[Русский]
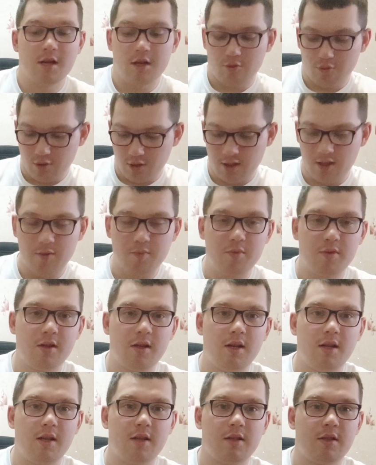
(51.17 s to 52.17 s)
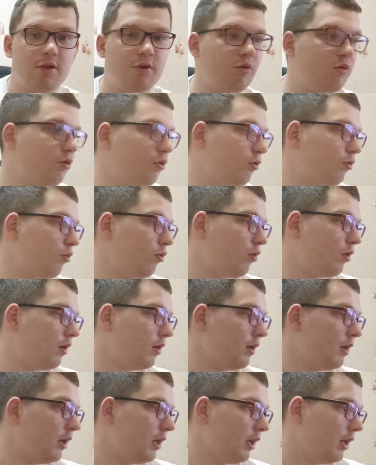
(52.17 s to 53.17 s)
Но на самом деле я скажу, что
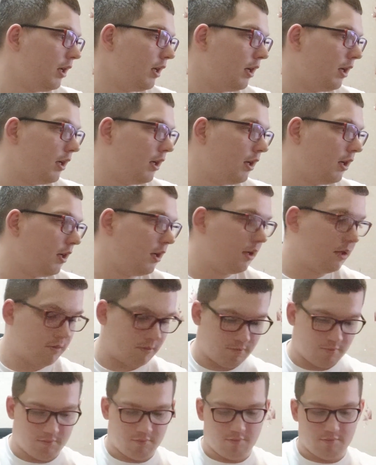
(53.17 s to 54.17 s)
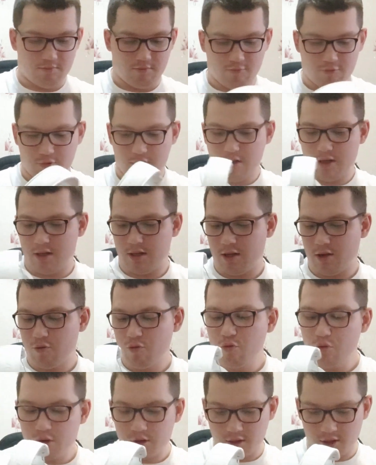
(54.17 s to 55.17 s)
э, вот эти
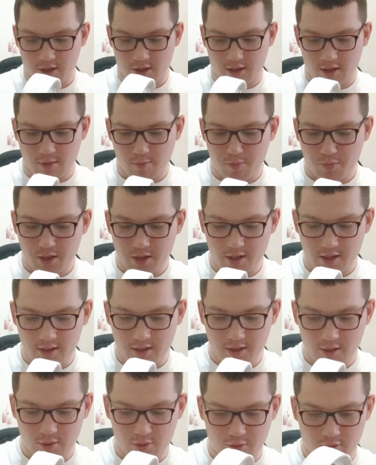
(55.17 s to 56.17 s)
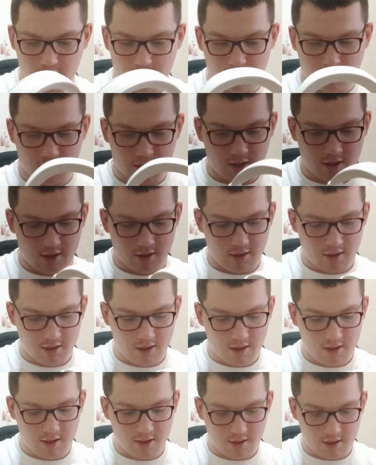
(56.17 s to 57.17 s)
наушники, компания Z все-таки
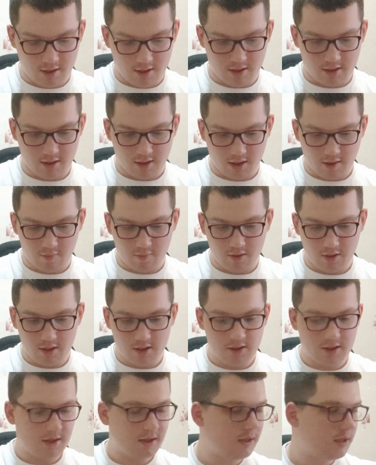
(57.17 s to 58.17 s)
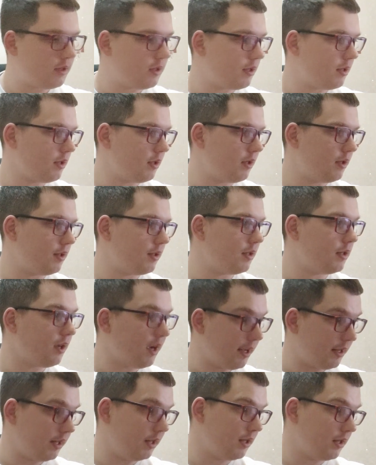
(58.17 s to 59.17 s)
не сравнится с
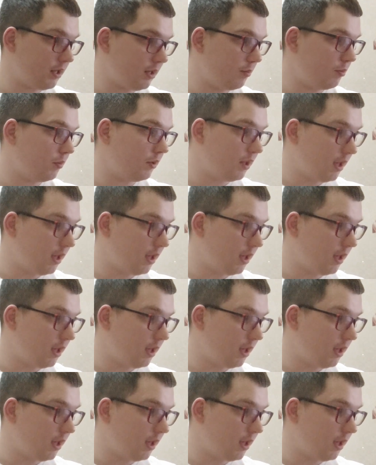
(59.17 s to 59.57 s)
Садесом.